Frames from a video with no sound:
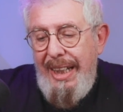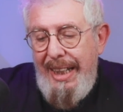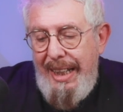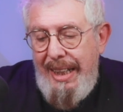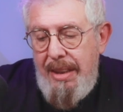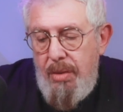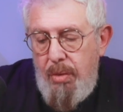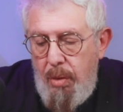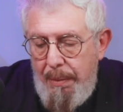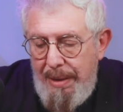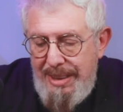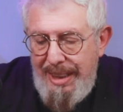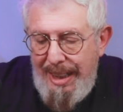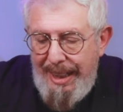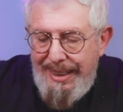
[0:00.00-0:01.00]
en Nueva
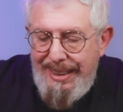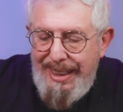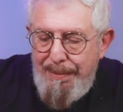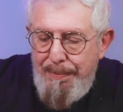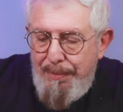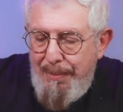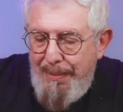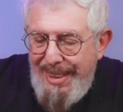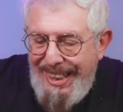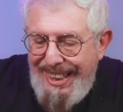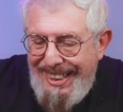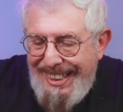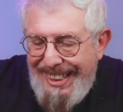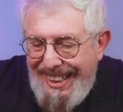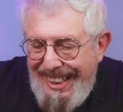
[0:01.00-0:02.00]
Zelanda.
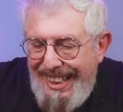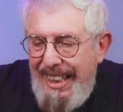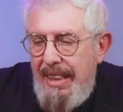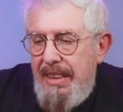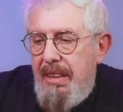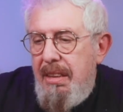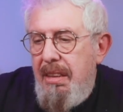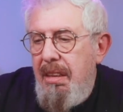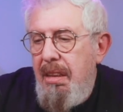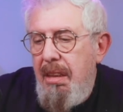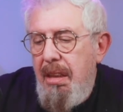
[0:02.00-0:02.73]
¿Qué es